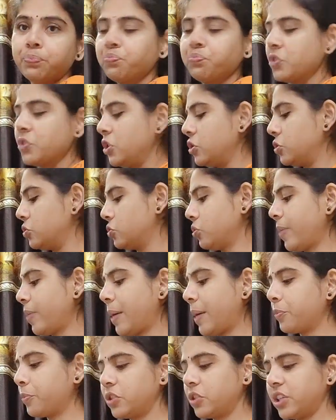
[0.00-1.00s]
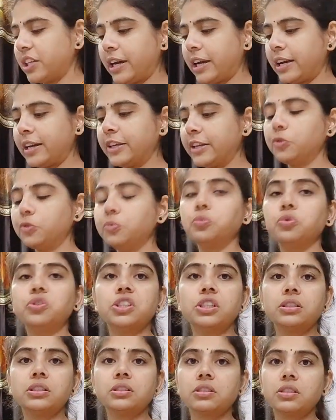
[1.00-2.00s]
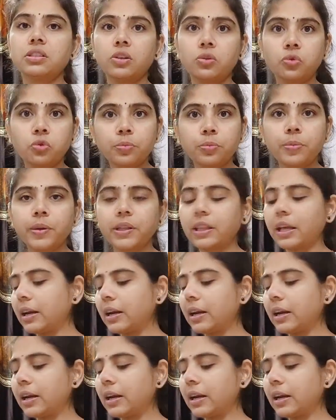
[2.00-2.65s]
तो मैं आपको दिखा रही हूँ मुझे ज़रूर